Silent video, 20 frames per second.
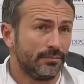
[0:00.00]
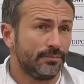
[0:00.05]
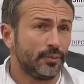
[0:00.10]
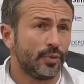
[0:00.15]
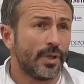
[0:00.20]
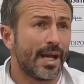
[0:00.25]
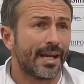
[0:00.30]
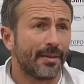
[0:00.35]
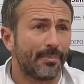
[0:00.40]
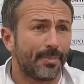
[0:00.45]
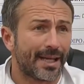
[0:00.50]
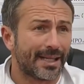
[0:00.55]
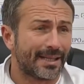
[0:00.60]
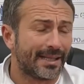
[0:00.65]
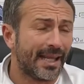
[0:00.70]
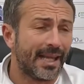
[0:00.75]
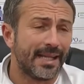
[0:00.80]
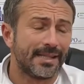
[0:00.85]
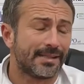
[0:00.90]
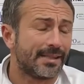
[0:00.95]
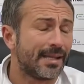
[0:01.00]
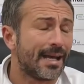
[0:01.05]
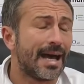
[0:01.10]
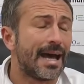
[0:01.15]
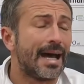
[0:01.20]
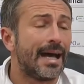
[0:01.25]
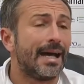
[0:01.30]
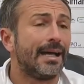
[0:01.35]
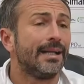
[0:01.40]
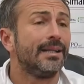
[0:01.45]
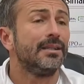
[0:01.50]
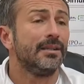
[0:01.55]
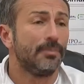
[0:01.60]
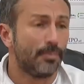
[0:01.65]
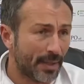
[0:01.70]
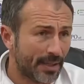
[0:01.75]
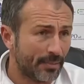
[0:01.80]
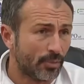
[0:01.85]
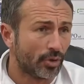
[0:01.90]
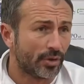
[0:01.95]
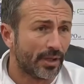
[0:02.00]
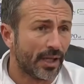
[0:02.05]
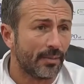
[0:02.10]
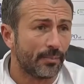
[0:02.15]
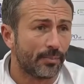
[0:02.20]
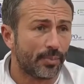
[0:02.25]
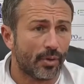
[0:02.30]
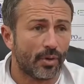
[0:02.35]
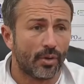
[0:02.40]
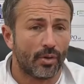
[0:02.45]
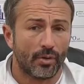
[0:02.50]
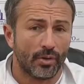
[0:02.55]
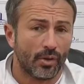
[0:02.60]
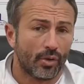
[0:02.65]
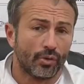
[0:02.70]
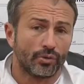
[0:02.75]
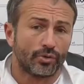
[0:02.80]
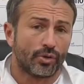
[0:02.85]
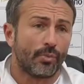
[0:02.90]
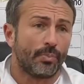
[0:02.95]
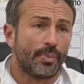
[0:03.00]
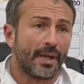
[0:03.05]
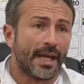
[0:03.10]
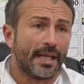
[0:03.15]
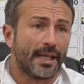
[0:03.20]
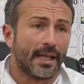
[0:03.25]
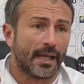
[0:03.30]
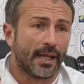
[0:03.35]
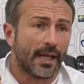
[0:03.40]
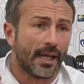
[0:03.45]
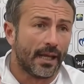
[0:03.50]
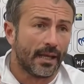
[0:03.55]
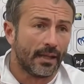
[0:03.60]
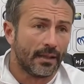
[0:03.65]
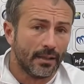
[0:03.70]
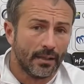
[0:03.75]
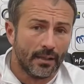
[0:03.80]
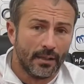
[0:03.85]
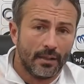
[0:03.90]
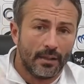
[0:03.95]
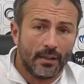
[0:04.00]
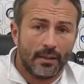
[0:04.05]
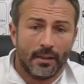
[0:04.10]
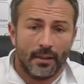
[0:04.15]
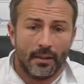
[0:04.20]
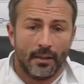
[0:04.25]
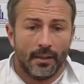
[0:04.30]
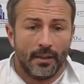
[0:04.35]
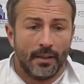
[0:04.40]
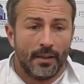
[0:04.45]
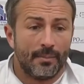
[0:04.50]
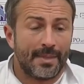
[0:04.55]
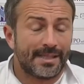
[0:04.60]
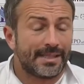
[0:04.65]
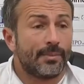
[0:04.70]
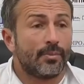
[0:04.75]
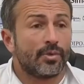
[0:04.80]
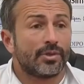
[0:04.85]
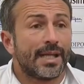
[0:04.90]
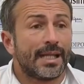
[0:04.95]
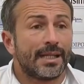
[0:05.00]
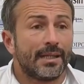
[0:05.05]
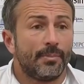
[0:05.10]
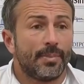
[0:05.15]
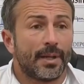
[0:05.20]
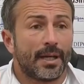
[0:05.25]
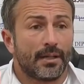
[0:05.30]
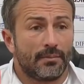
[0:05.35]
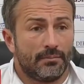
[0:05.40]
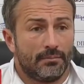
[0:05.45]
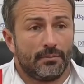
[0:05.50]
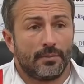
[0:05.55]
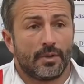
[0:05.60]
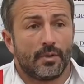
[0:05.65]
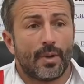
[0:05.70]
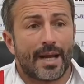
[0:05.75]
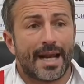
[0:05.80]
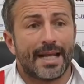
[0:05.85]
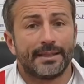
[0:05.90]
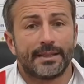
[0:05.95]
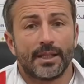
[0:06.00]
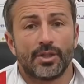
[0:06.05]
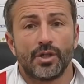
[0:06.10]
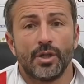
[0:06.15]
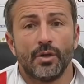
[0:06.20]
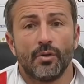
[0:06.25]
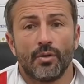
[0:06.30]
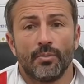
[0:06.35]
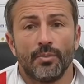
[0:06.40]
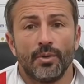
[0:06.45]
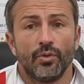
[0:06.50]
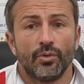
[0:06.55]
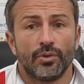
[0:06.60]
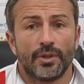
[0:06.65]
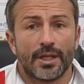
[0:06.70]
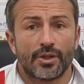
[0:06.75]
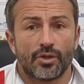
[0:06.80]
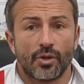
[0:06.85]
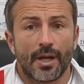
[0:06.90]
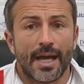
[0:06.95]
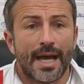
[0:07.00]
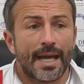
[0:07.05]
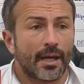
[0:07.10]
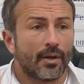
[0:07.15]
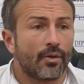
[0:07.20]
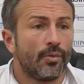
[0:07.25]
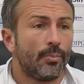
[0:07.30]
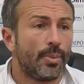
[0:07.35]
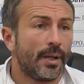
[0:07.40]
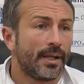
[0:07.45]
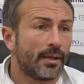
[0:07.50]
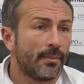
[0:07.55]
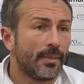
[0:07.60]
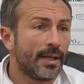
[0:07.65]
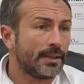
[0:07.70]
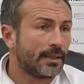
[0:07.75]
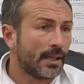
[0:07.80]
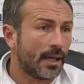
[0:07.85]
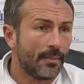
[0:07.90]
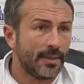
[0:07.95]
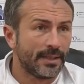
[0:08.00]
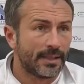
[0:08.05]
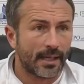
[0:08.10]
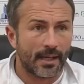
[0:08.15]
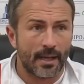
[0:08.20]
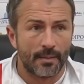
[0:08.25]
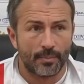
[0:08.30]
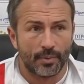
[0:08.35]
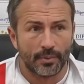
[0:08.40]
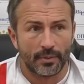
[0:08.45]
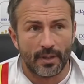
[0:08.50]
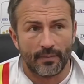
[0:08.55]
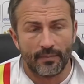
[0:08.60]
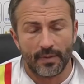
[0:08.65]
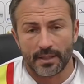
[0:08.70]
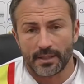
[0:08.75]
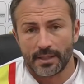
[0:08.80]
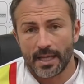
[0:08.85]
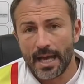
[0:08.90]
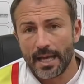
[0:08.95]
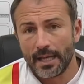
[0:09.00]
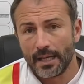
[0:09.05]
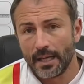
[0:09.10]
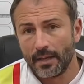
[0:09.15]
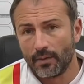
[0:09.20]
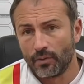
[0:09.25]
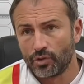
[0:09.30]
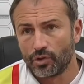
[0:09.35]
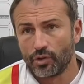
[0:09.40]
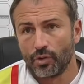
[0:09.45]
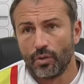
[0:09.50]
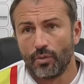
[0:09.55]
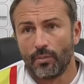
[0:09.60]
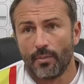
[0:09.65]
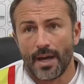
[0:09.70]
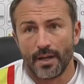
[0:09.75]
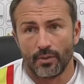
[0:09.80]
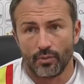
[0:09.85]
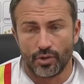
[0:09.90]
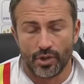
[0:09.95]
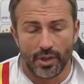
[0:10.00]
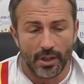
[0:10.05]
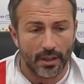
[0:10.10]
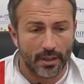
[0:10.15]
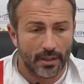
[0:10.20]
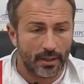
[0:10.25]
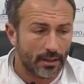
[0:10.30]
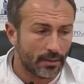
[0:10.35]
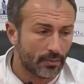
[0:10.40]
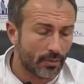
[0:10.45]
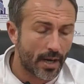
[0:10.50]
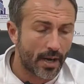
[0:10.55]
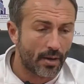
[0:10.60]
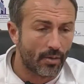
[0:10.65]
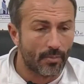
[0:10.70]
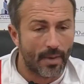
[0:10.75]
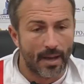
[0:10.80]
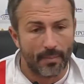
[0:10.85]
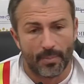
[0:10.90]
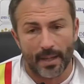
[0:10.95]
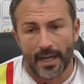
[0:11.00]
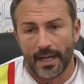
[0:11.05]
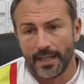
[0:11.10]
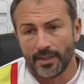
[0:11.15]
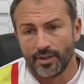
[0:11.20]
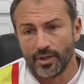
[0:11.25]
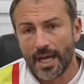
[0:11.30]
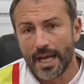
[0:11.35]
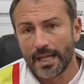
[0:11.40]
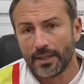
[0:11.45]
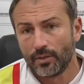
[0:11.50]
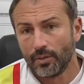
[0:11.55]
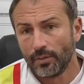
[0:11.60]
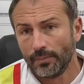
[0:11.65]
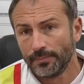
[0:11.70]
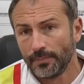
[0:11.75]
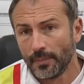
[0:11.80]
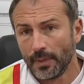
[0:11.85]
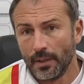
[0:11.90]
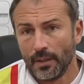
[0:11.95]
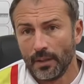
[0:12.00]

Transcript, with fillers: una ripartenza il primo tempo in contropiede che ma siamo stati per 45 minuti a giocare completamente nella metà campo d'avversaria, non sono mai usciti, non hanno mai palleggiato